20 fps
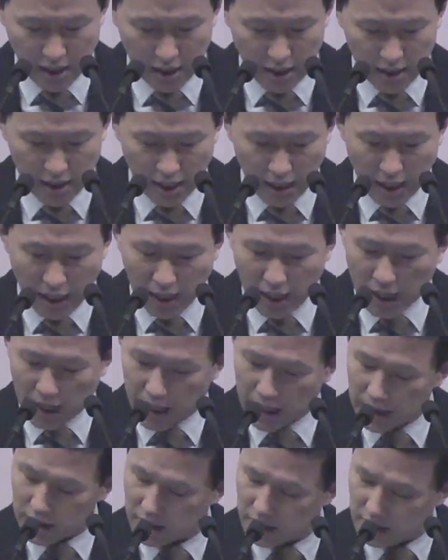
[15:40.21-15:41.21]
가, 가,
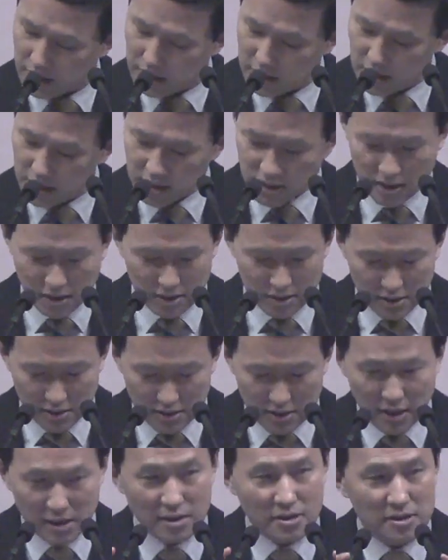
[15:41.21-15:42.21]
가,
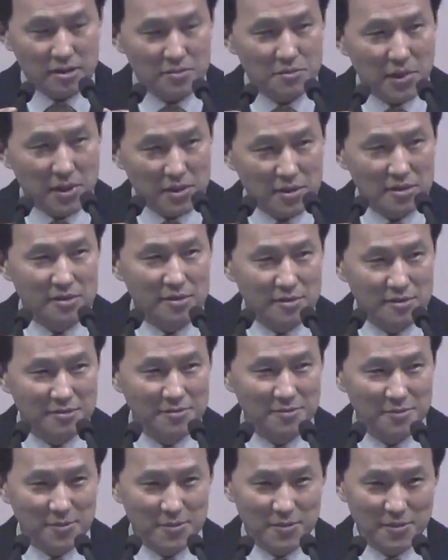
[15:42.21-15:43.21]
가짜는 아니지만은
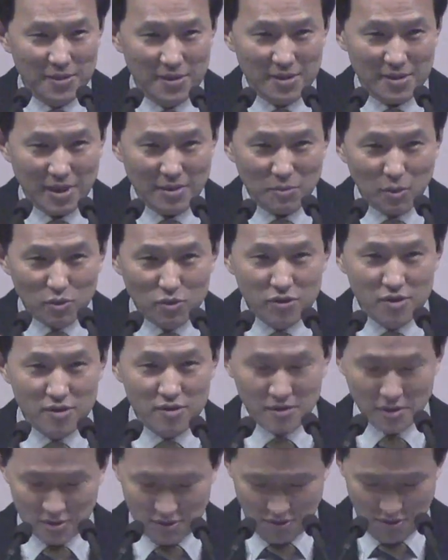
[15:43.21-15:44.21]
잘못
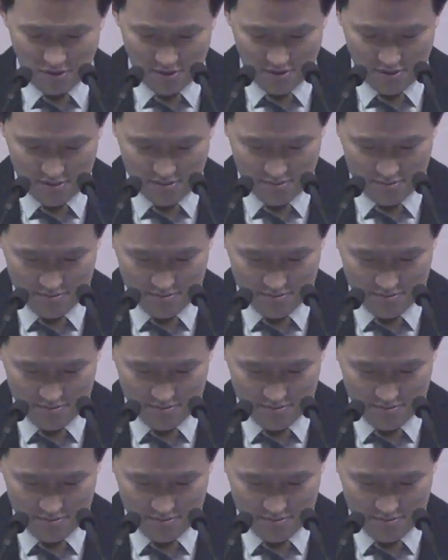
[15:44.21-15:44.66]
누린 거죠.